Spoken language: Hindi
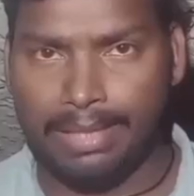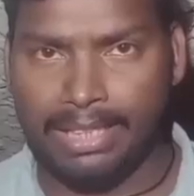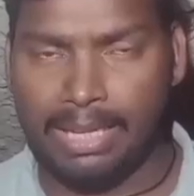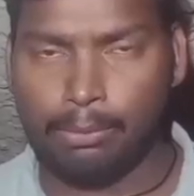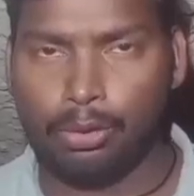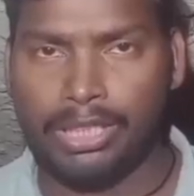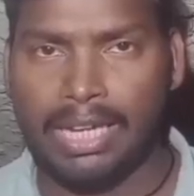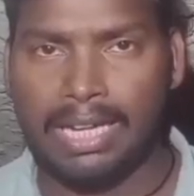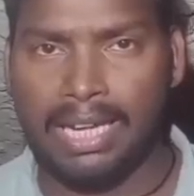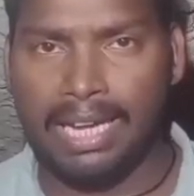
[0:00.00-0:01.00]
से मैंने आपको
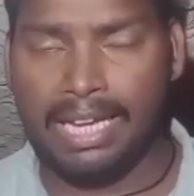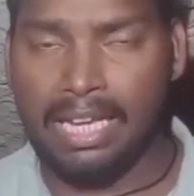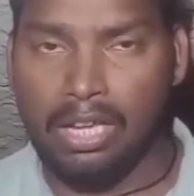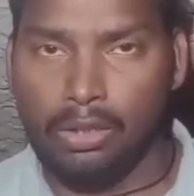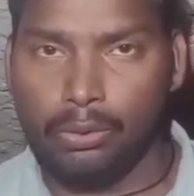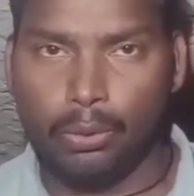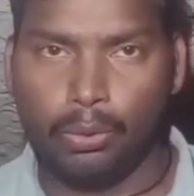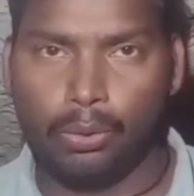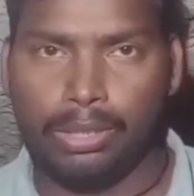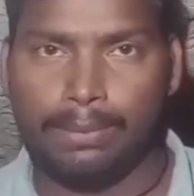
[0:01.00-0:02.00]
दिखाया है
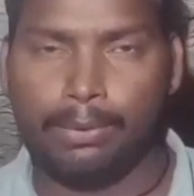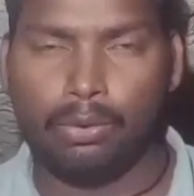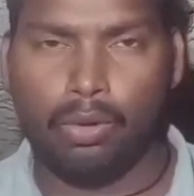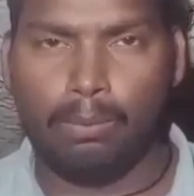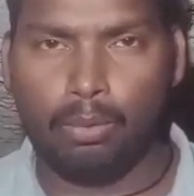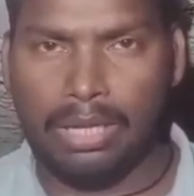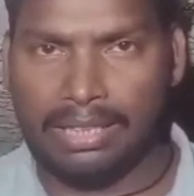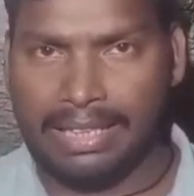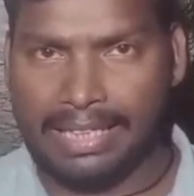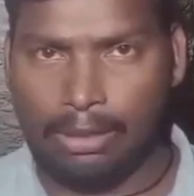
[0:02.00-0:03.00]
जो लोग इस वीडियो को पूरा
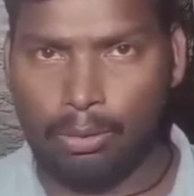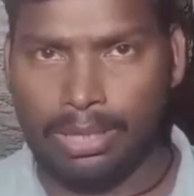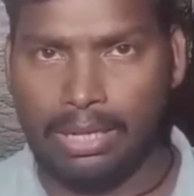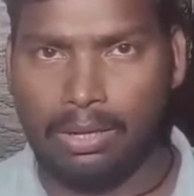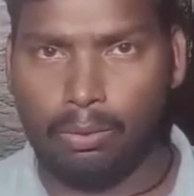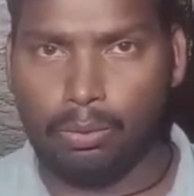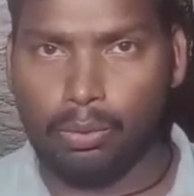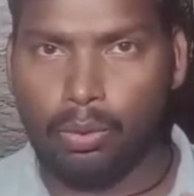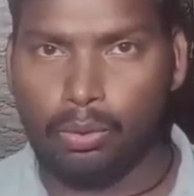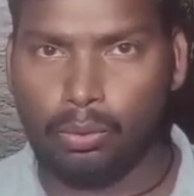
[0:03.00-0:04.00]
देखे होंगे
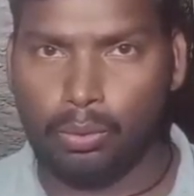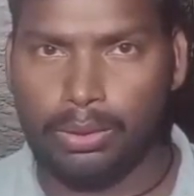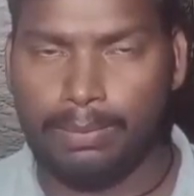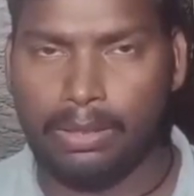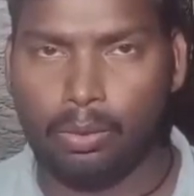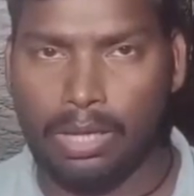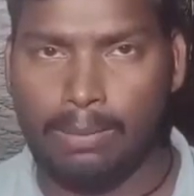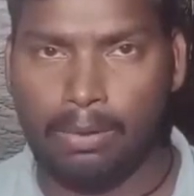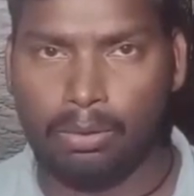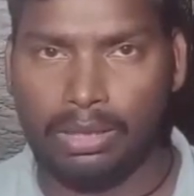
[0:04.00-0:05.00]
उनको तो कुछ भी
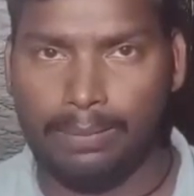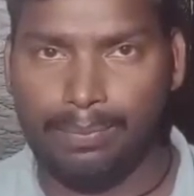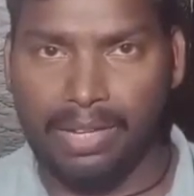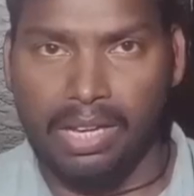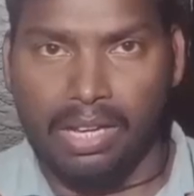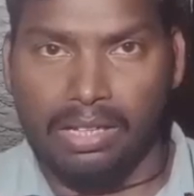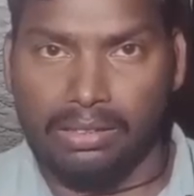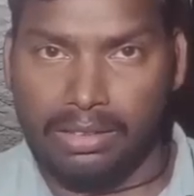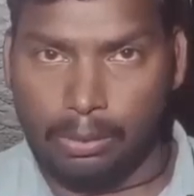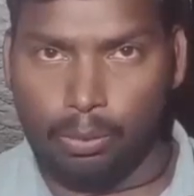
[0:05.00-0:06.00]
थोड़ा बहुत
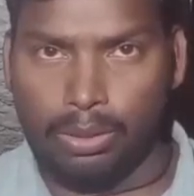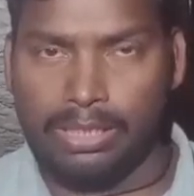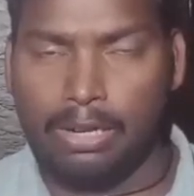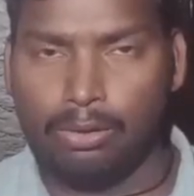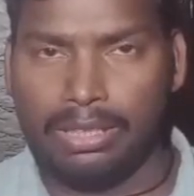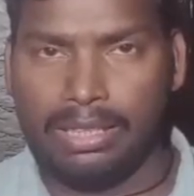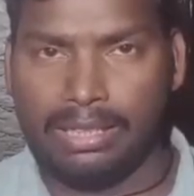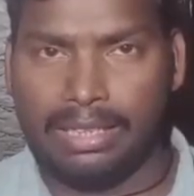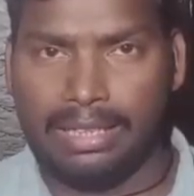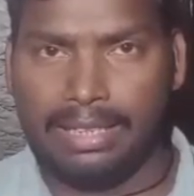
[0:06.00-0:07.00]
ज़रूर
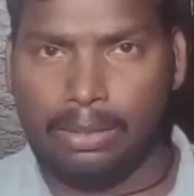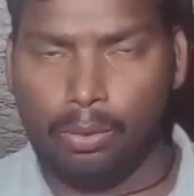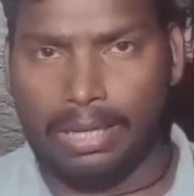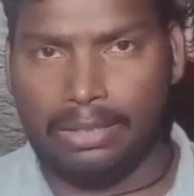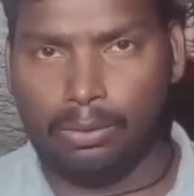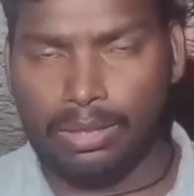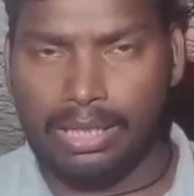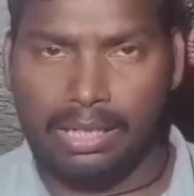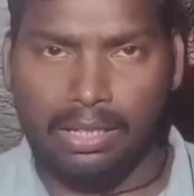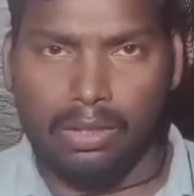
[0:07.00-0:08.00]
डाउटें क्लियर हो रही
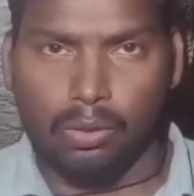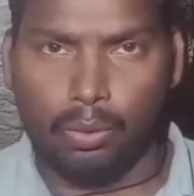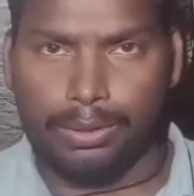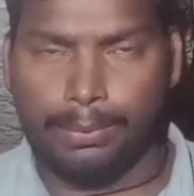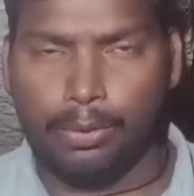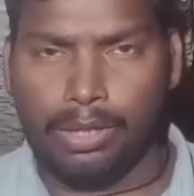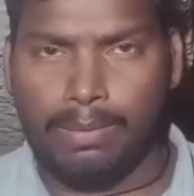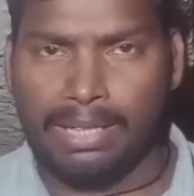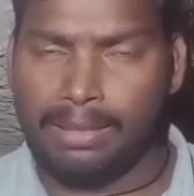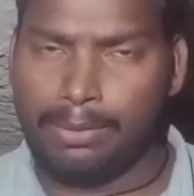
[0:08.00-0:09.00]
होंगी तो इस वीडियो
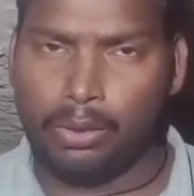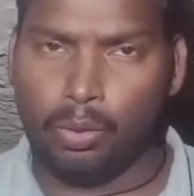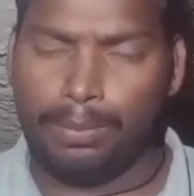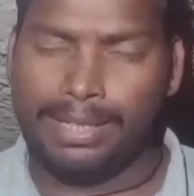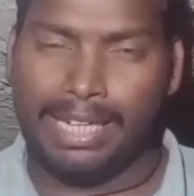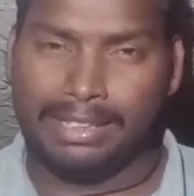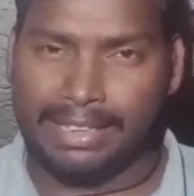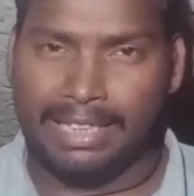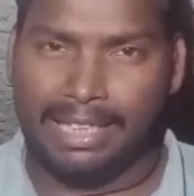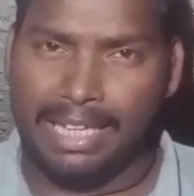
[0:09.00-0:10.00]
के माध्यम से जो भी था
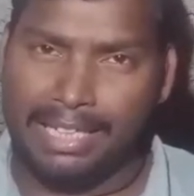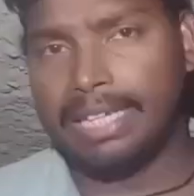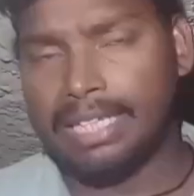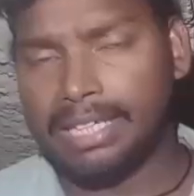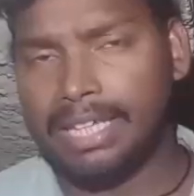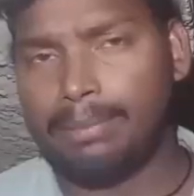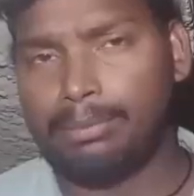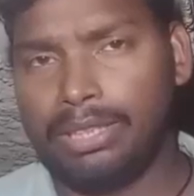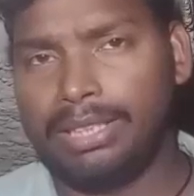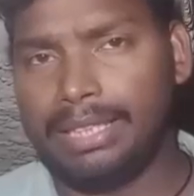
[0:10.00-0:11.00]
सही है जैसा
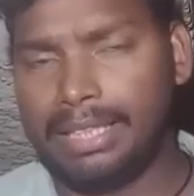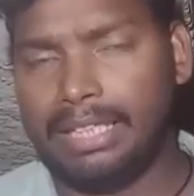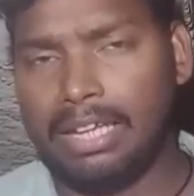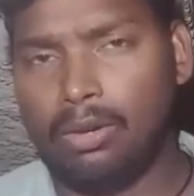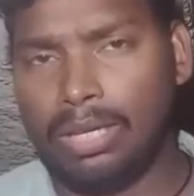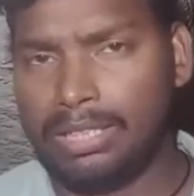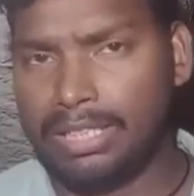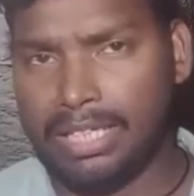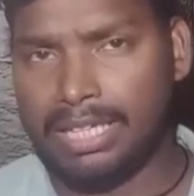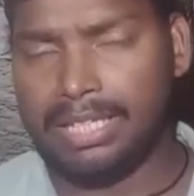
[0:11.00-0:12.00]
आपने देख लिया होगा
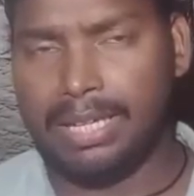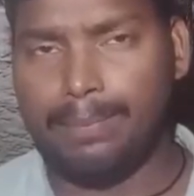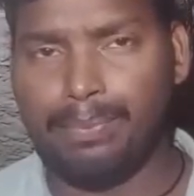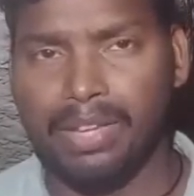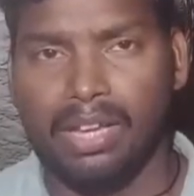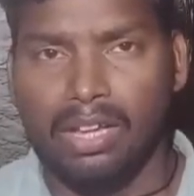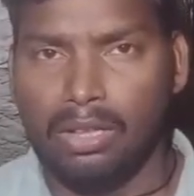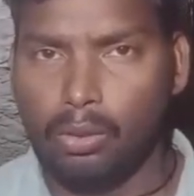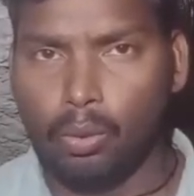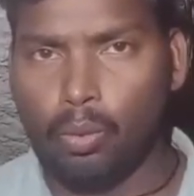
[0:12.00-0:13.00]
जिस तरह से
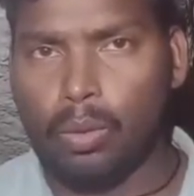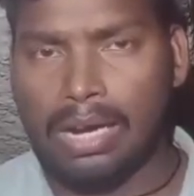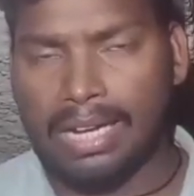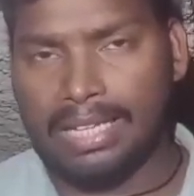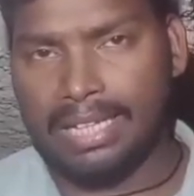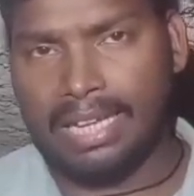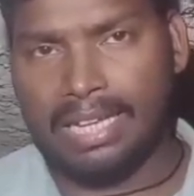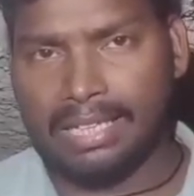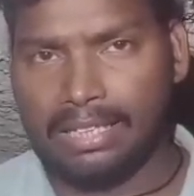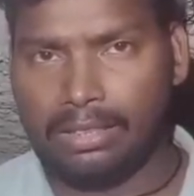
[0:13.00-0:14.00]
लोगों का कहना
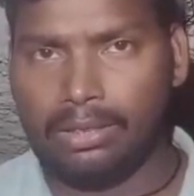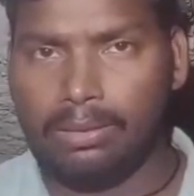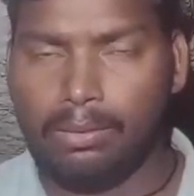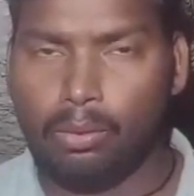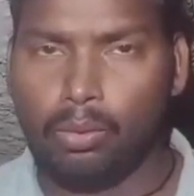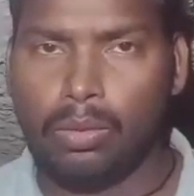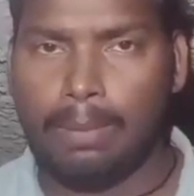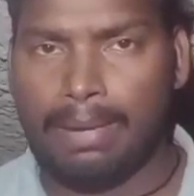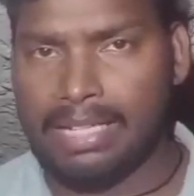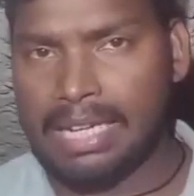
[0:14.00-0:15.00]
है कि लोगों
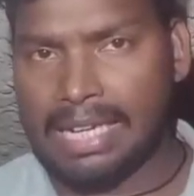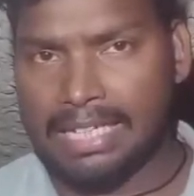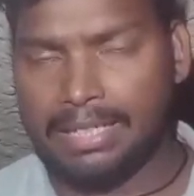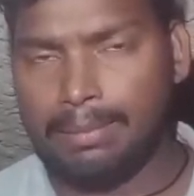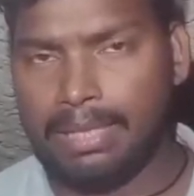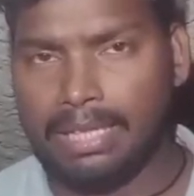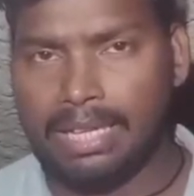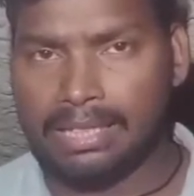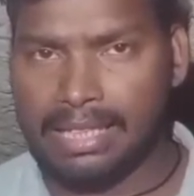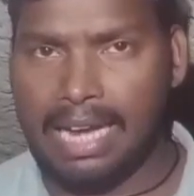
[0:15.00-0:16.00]
का पैसा कैसे
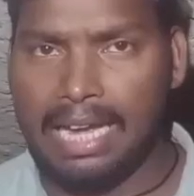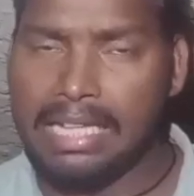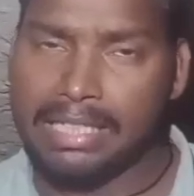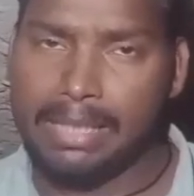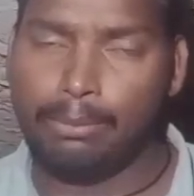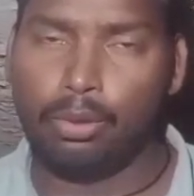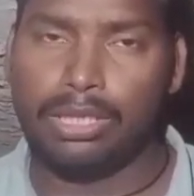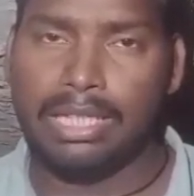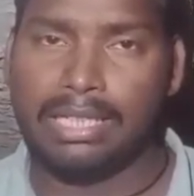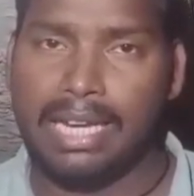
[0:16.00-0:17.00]
मिलेगा क्या है इसकी
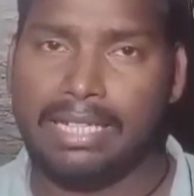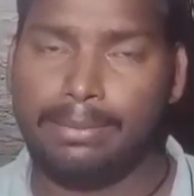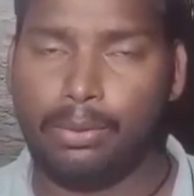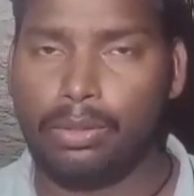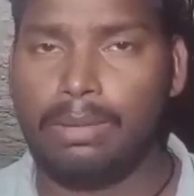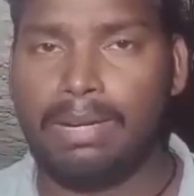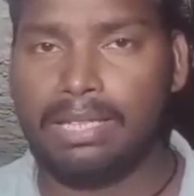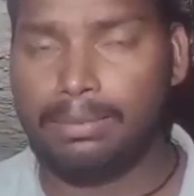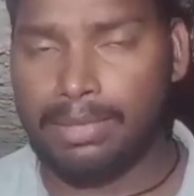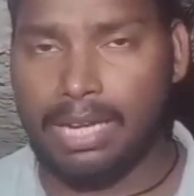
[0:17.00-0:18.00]
पूरी सच्चाई इस वीडियो के
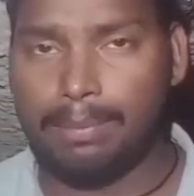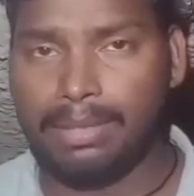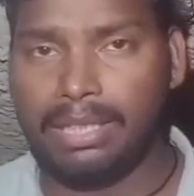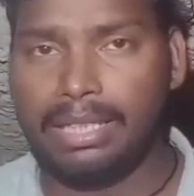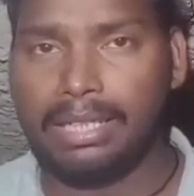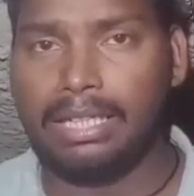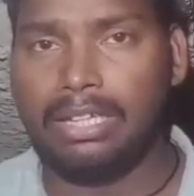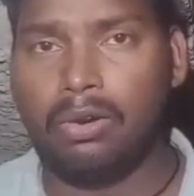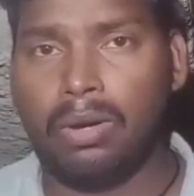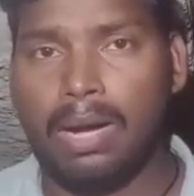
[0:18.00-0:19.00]
माध्यम से आपने देख
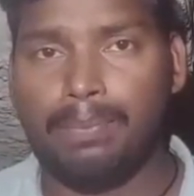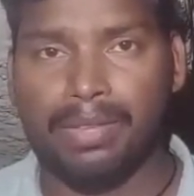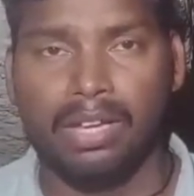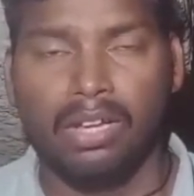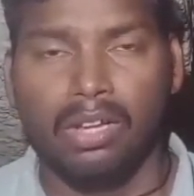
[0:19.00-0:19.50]
लिया होगा